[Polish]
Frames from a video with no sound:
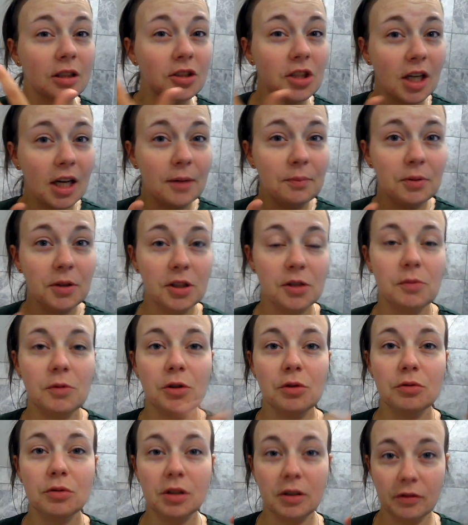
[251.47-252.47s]
Czekam 5
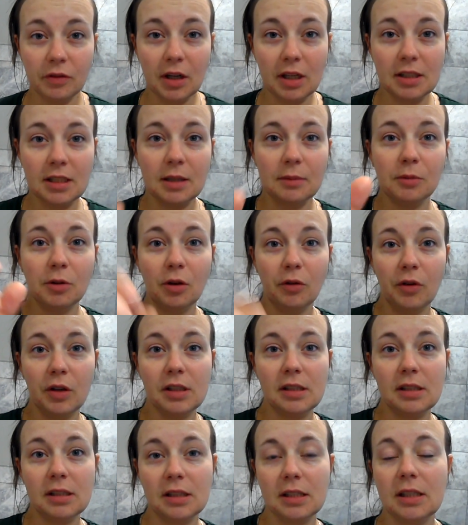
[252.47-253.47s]
minut i wracam do
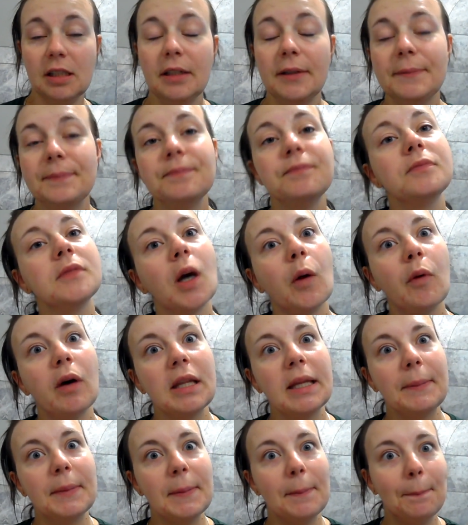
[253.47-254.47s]
Was. Um,
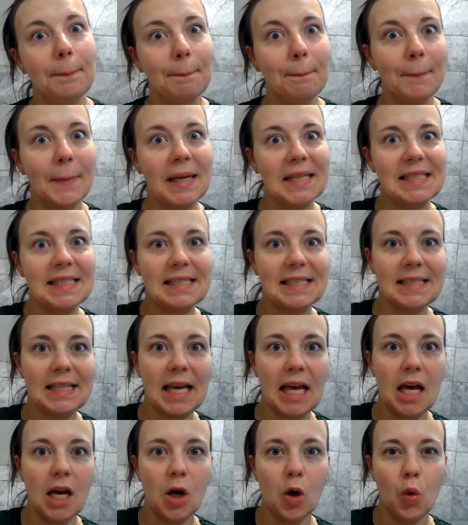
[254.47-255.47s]
nakładamy
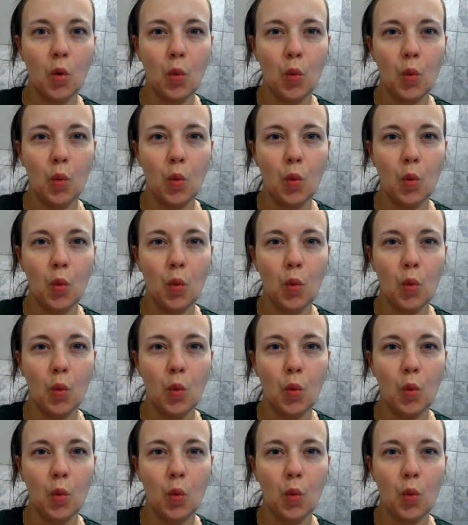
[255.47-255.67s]
maskę.